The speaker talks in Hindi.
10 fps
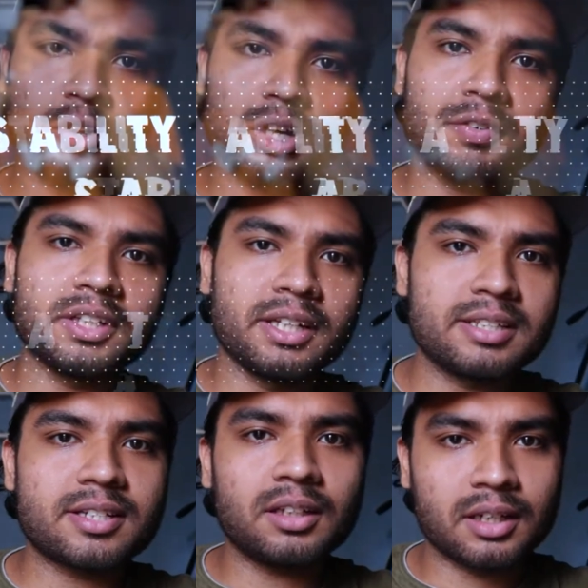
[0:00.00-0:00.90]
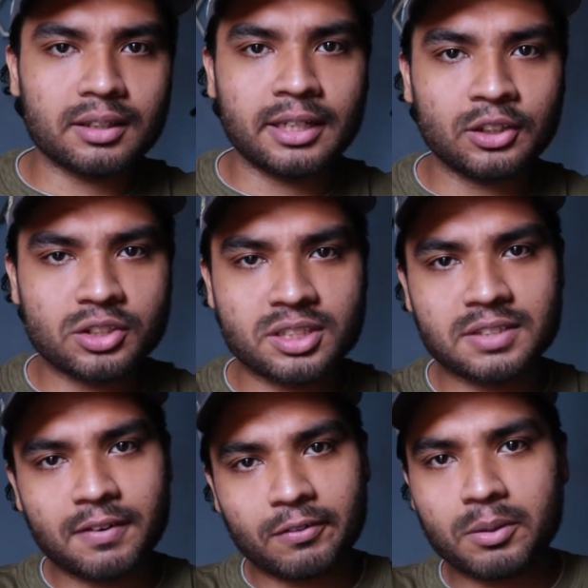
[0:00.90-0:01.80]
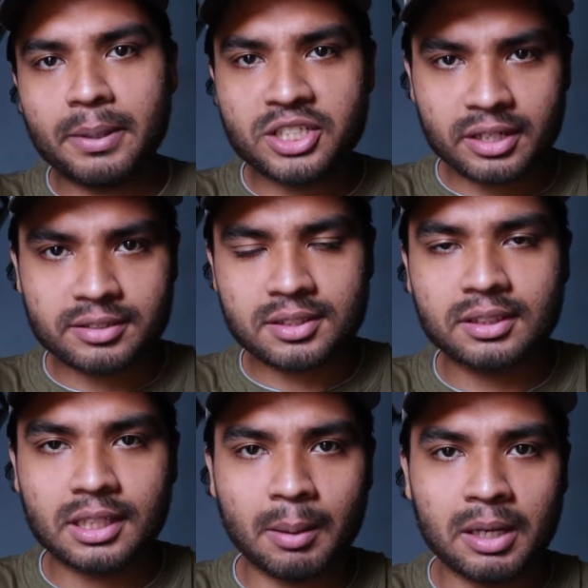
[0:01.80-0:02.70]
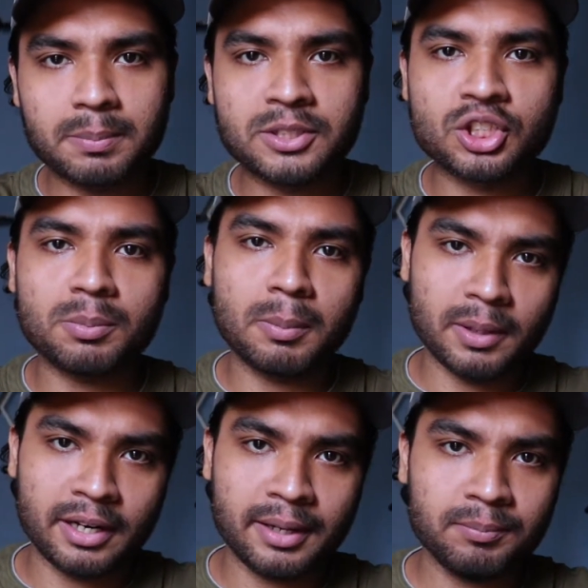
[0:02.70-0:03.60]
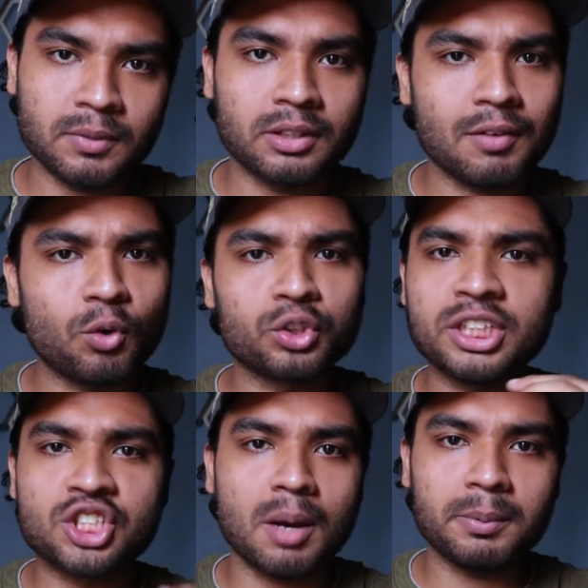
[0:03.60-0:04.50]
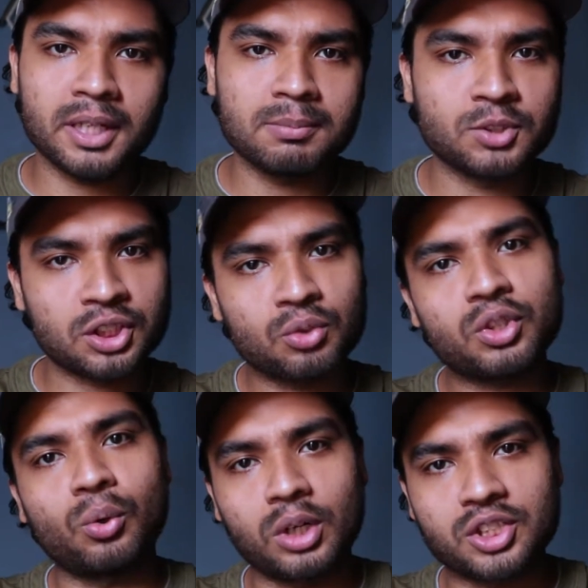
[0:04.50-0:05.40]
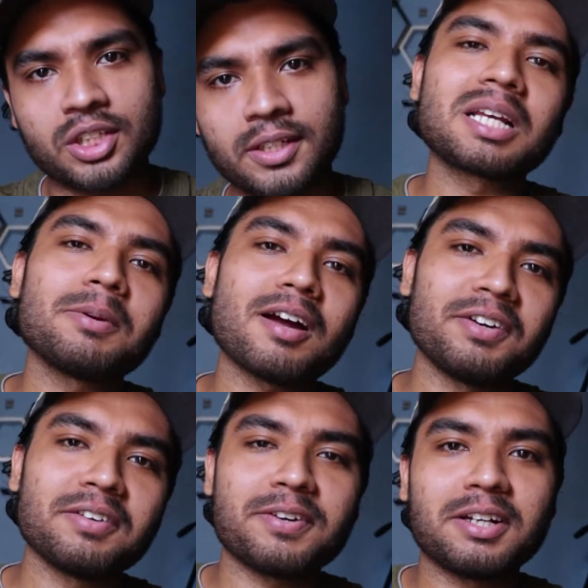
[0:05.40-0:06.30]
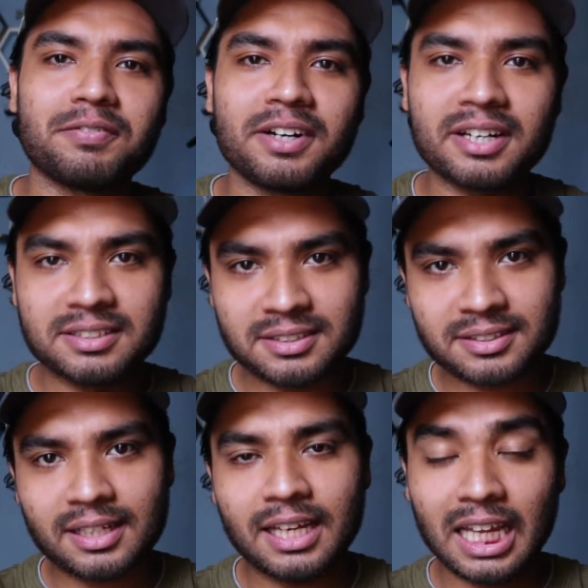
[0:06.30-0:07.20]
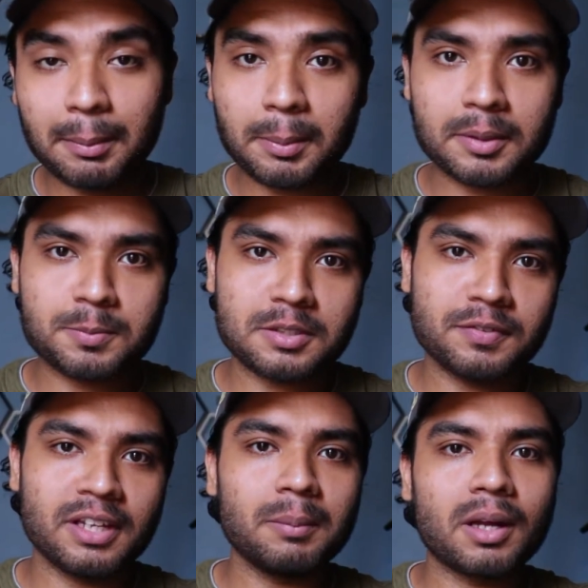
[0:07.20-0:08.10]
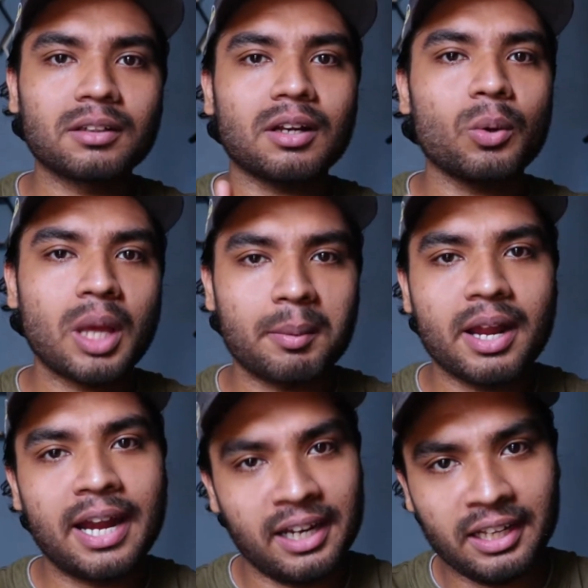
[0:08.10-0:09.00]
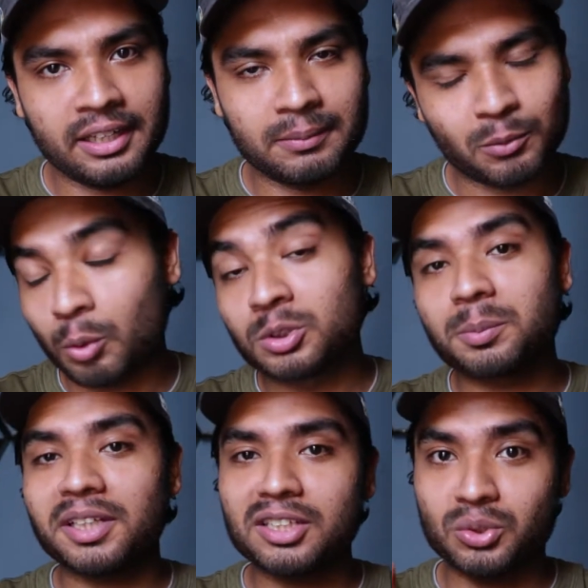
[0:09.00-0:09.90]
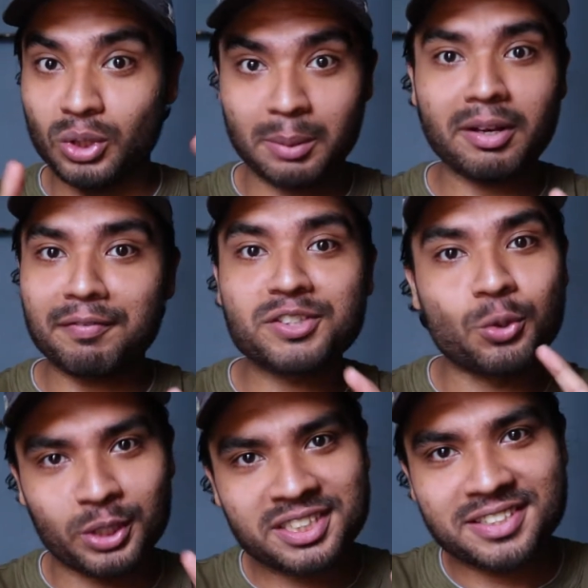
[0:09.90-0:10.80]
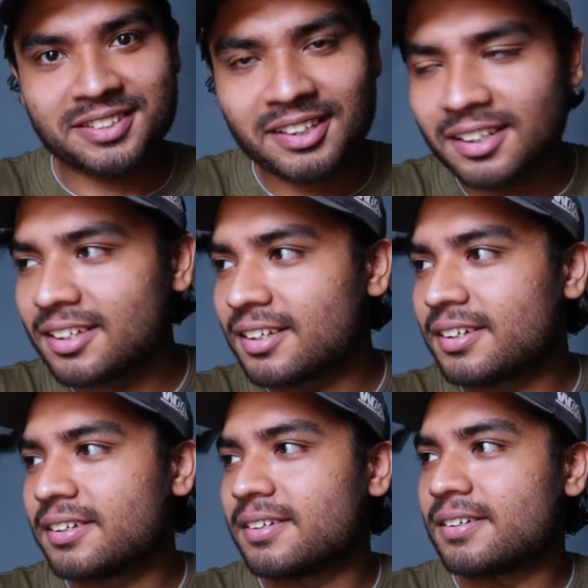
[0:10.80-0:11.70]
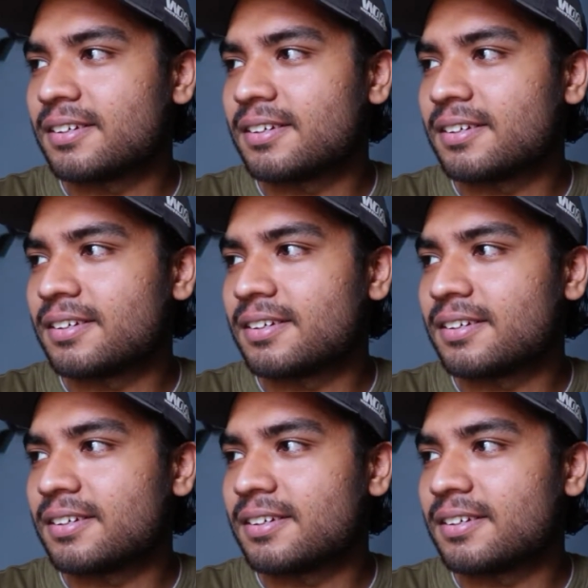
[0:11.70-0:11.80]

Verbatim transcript: फोटोग्राफी नई नई स्टार्ट करते हैं तो दिस इज वन ऑफ द मेजर रीजन कि हमारी पिक्चर में ब्लर है या वो उतनी शार्प नहीं है जितना उसे होना चाहिए अब इसके भी काफी डिफरेंट डिफरेंट रीजन हैं लेकिन अभी मैं स्पेसिफिकली बात कर रहा हूँ कैमरा हैंडलिंग की और मुझे पता है सुनने में काफी छोटी चीज है कैमरा हाँ।